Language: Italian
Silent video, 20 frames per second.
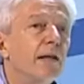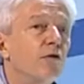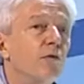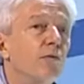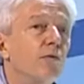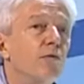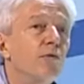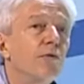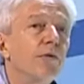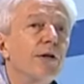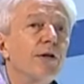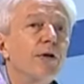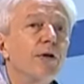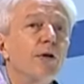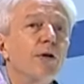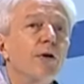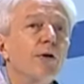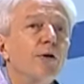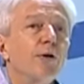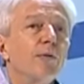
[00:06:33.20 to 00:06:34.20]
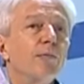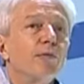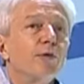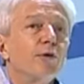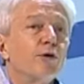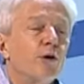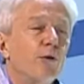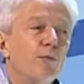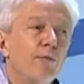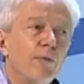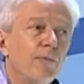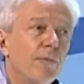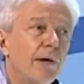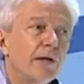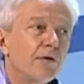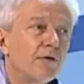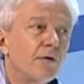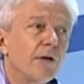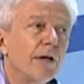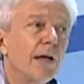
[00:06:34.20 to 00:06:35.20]
comunque io oh, purtroppo
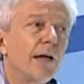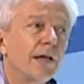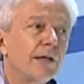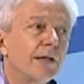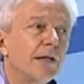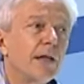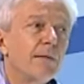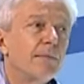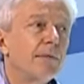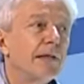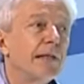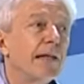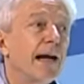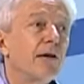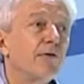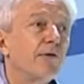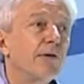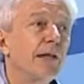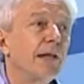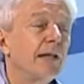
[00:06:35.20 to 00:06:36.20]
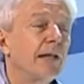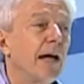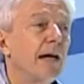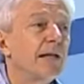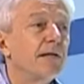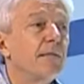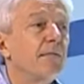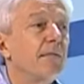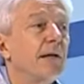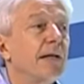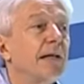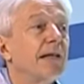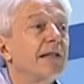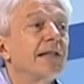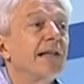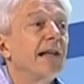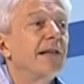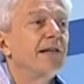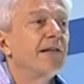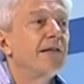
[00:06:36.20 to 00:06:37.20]
penso che si ripeteranno dei casi perché
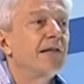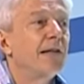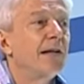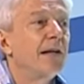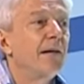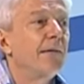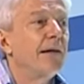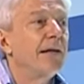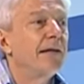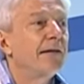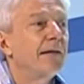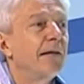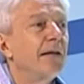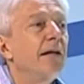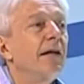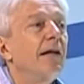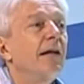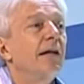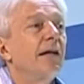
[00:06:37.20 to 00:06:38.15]
statisticamente